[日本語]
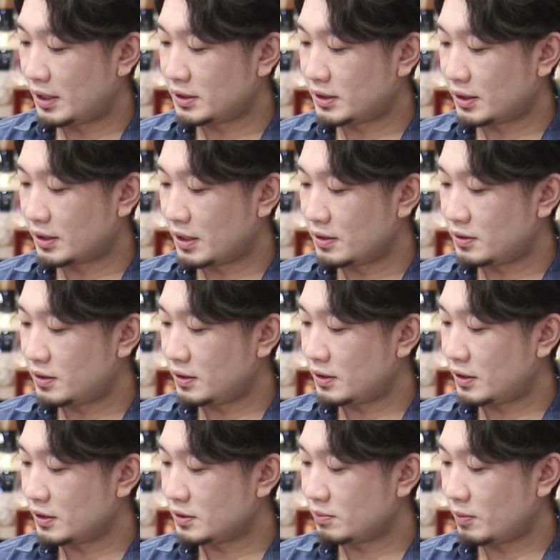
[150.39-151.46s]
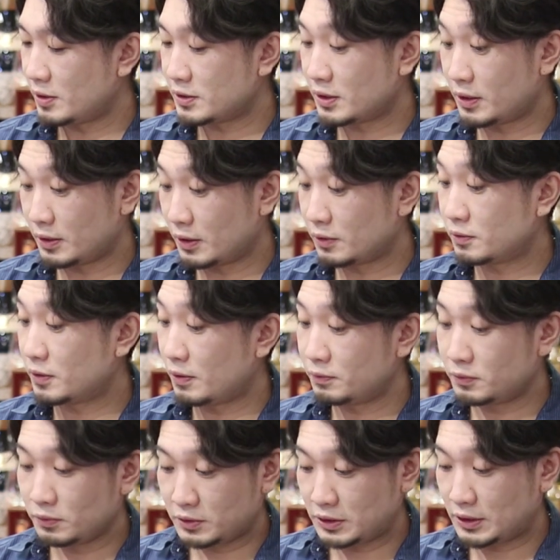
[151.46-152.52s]
秋田限定で発売された
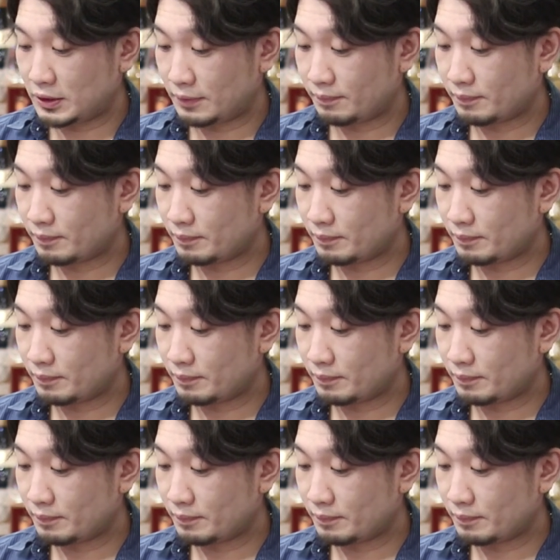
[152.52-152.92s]
クラフトジン、